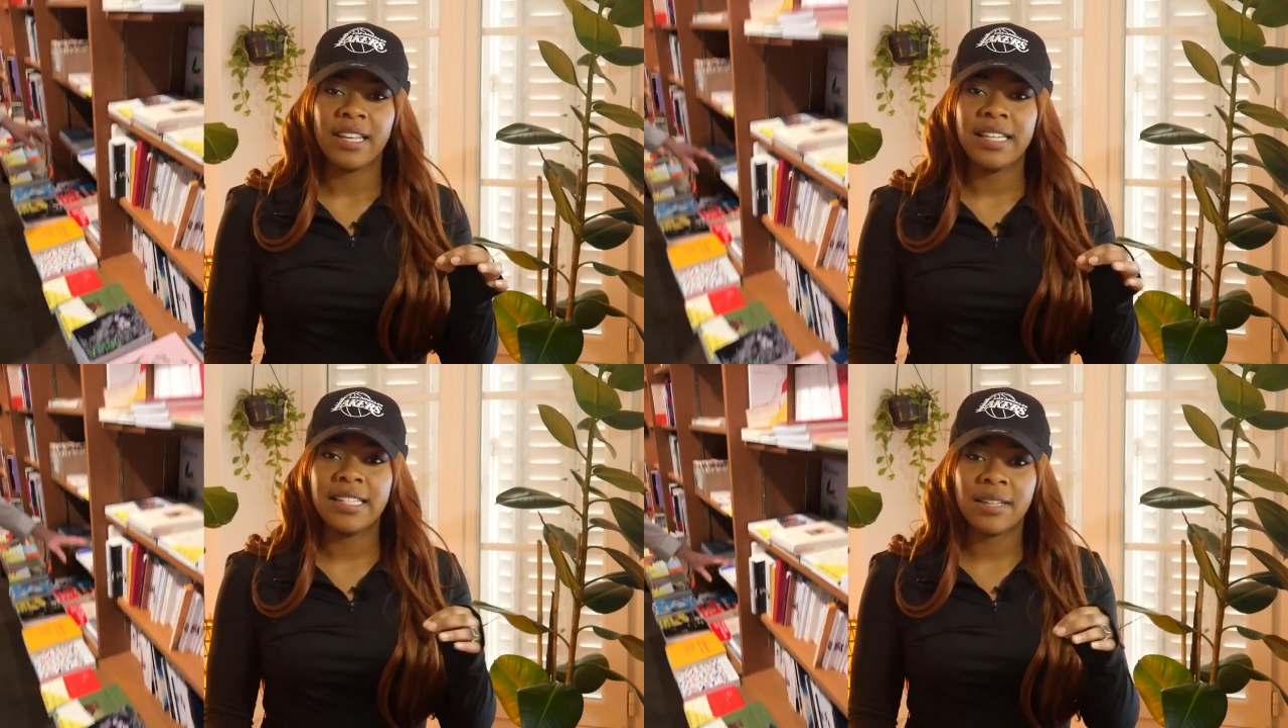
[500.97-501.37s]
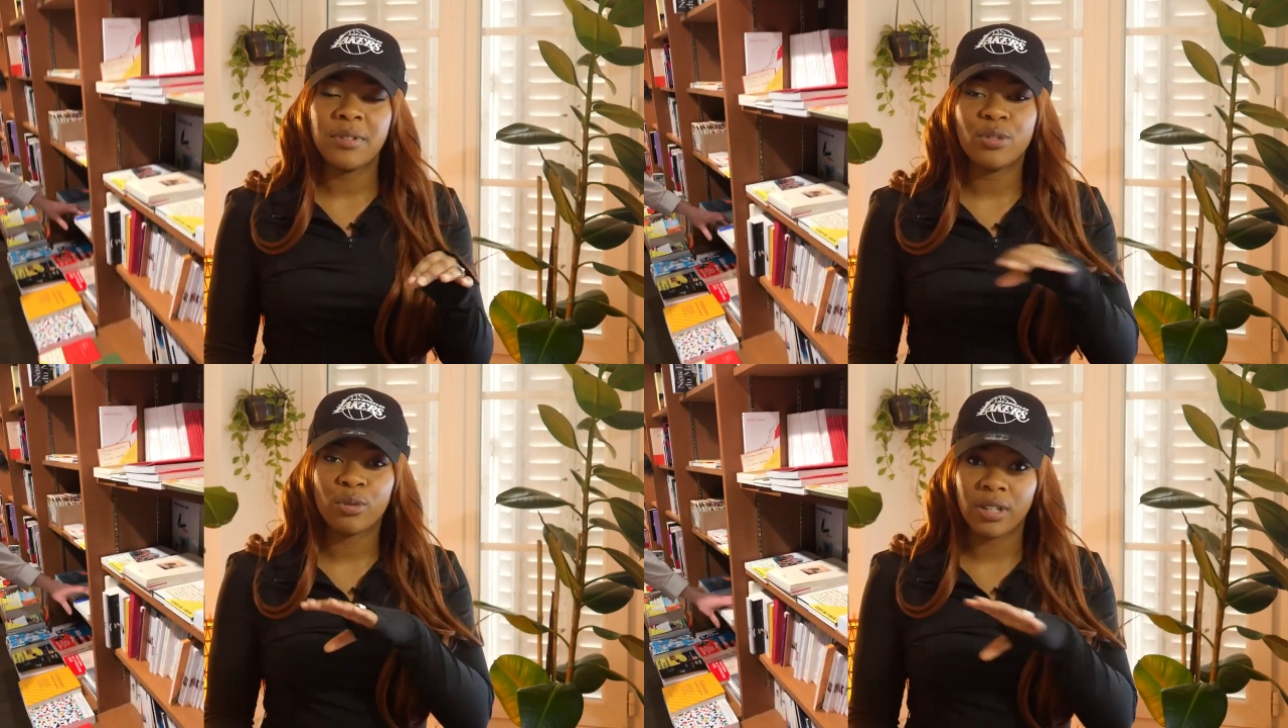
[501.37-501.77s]
Il les a
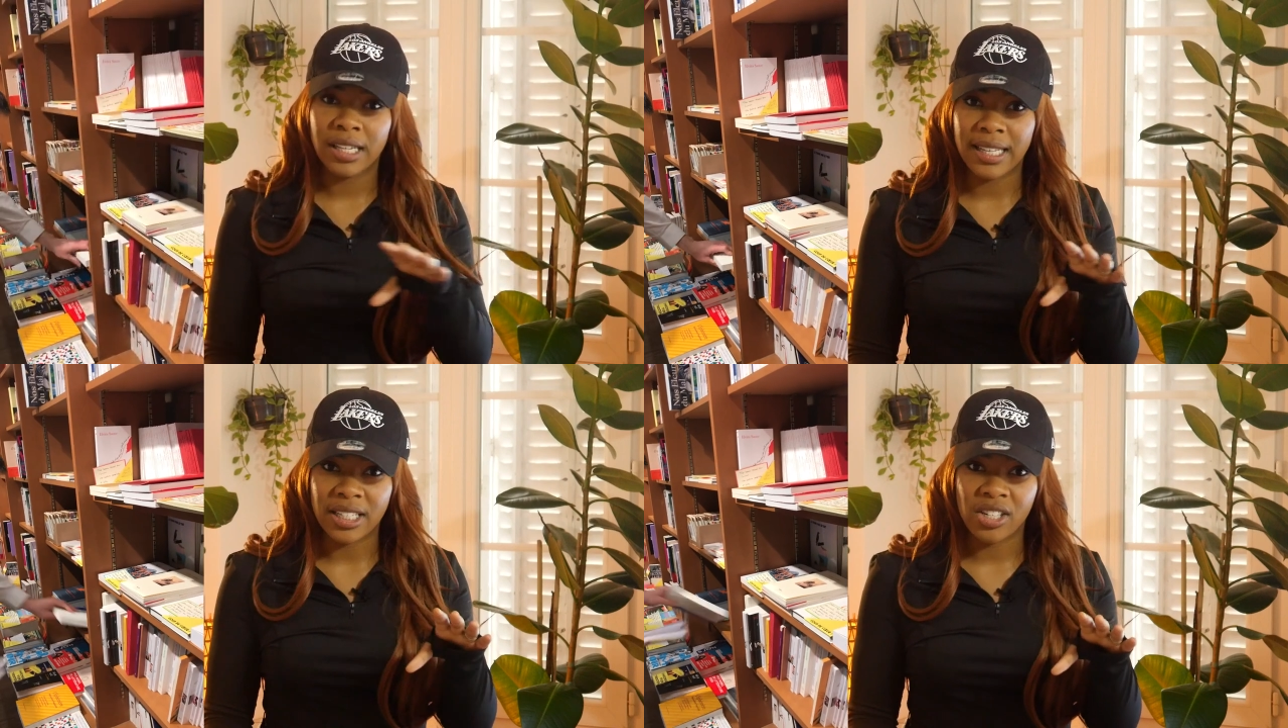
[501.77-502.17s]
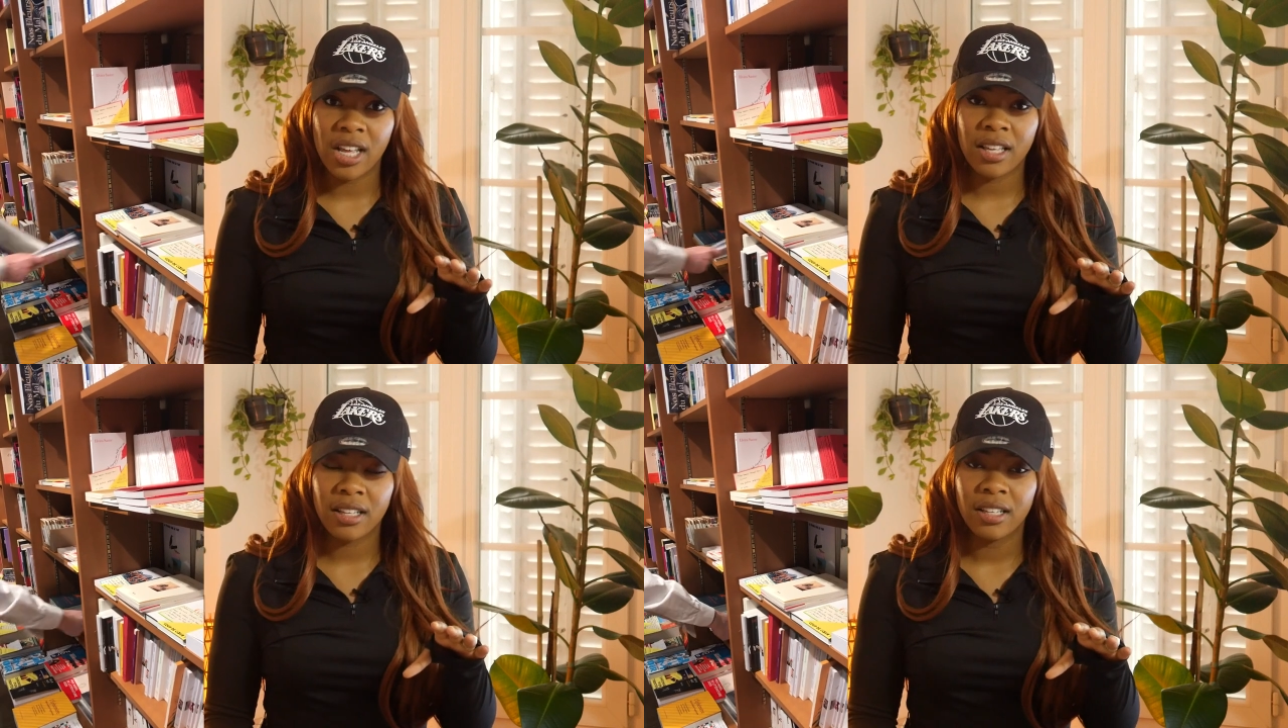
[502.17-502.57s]
mis sur une
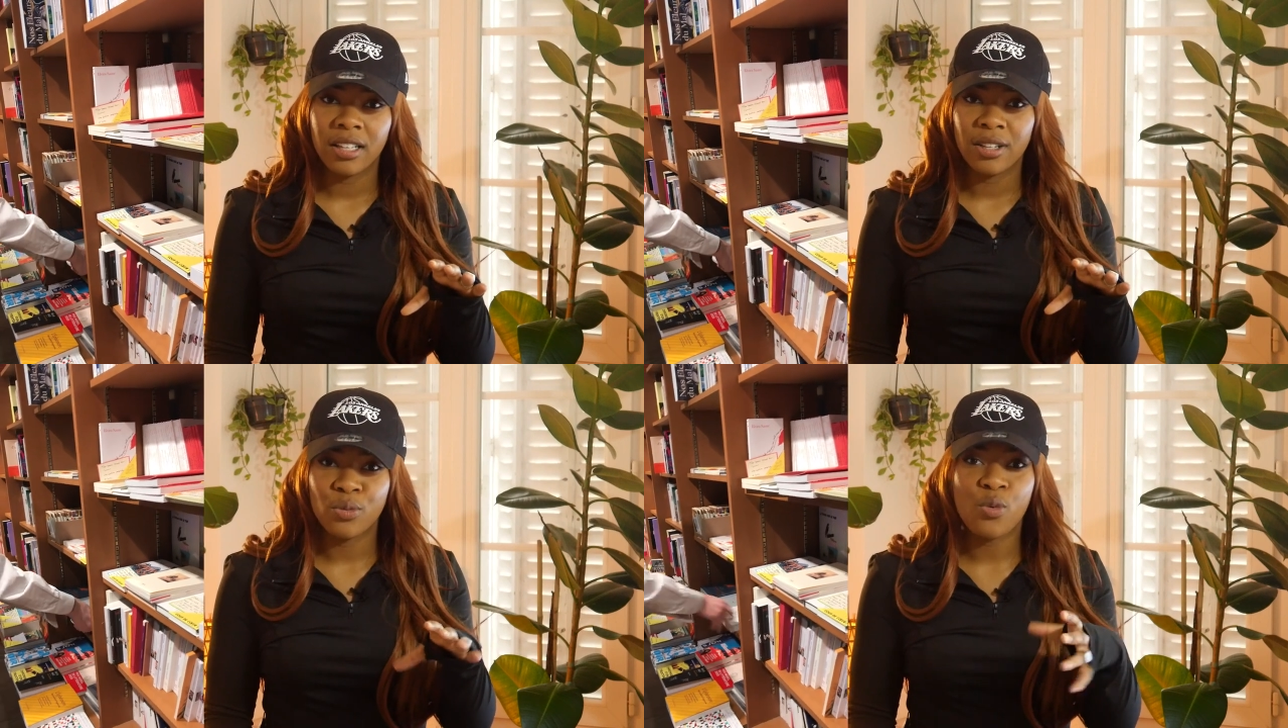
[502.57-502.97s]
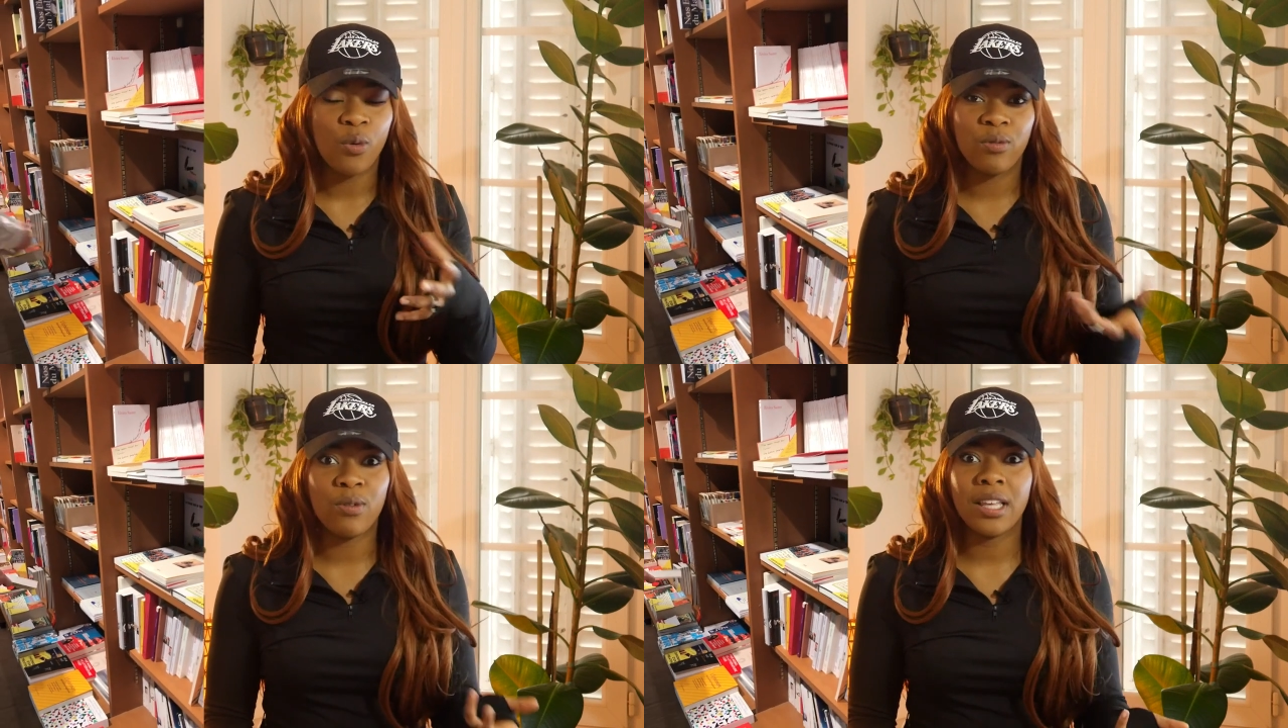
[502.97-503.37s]
étagère où
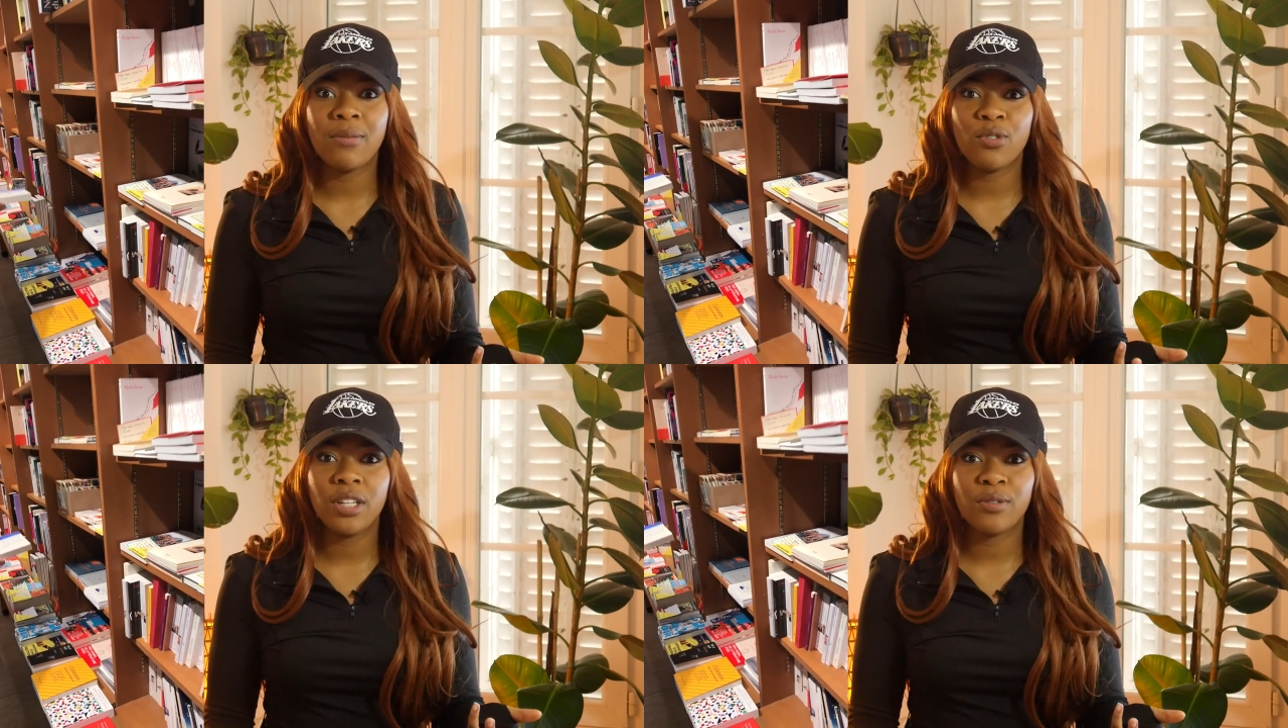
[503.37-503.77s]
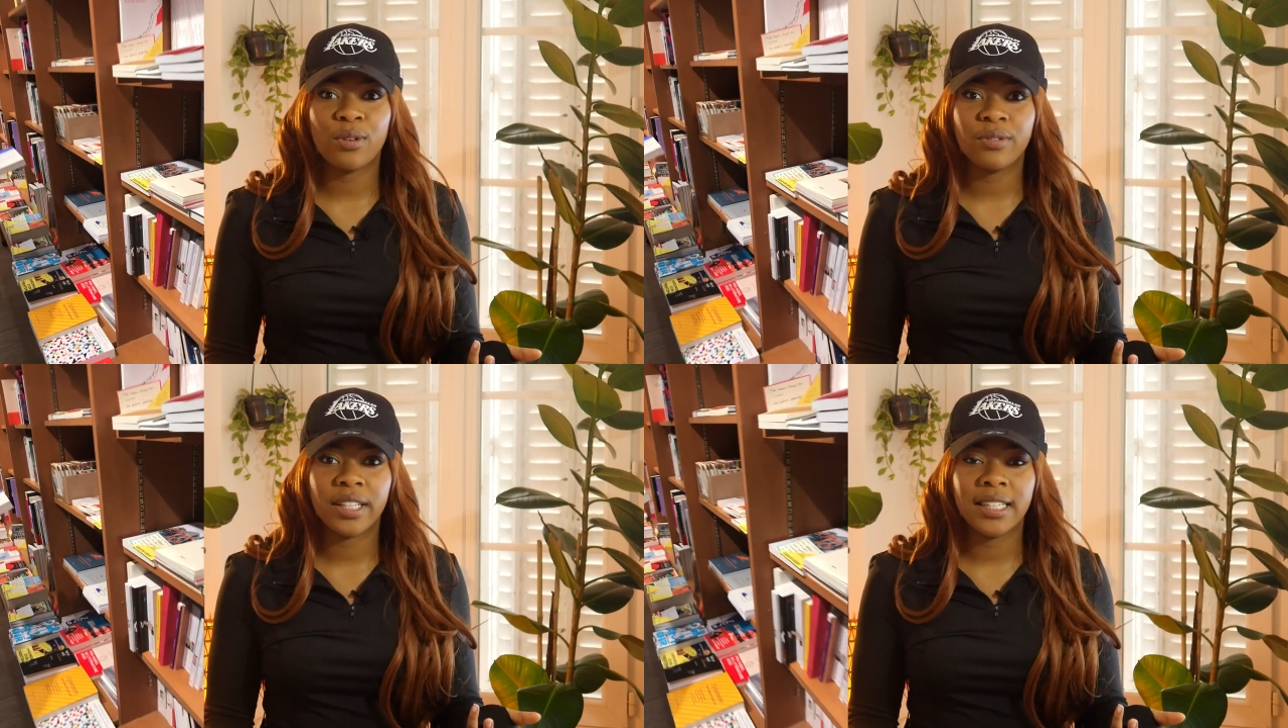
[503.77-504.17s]
on voyait mon livre
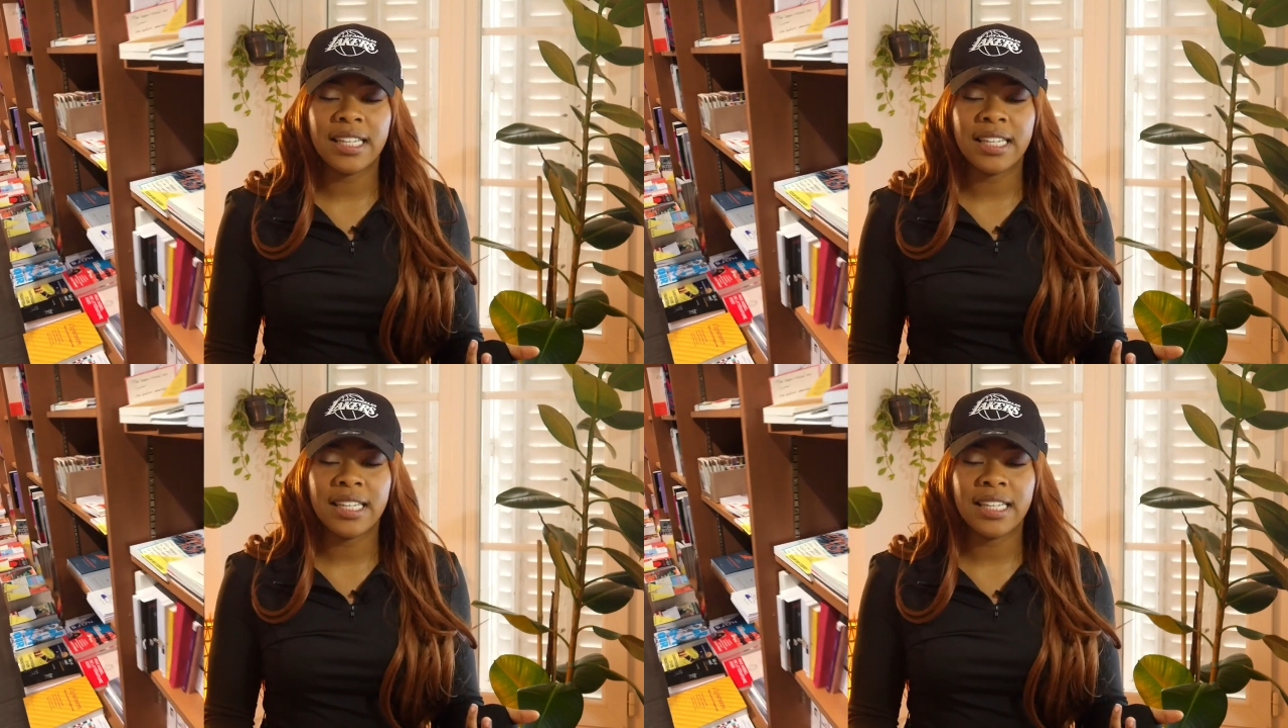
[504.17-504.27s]
en fait.